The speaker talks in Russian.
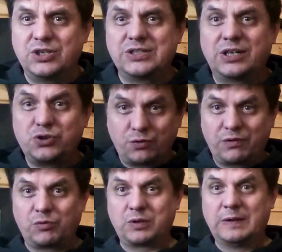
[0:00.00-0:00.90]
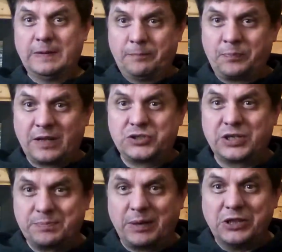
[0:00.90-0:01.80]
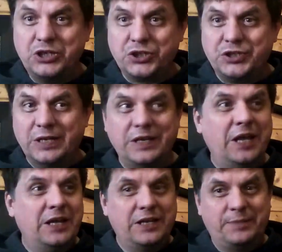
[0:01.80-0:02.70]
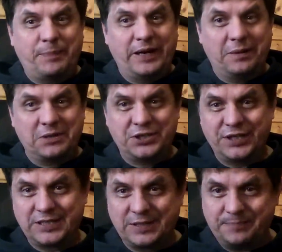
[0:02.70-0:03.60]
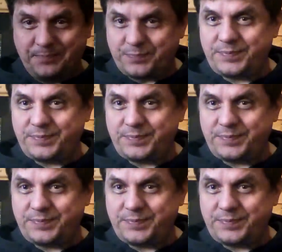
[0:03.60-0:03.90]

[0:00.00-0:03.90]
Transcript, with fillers: И не значит, что вы вот сейчас подышите и, и прямо сейчас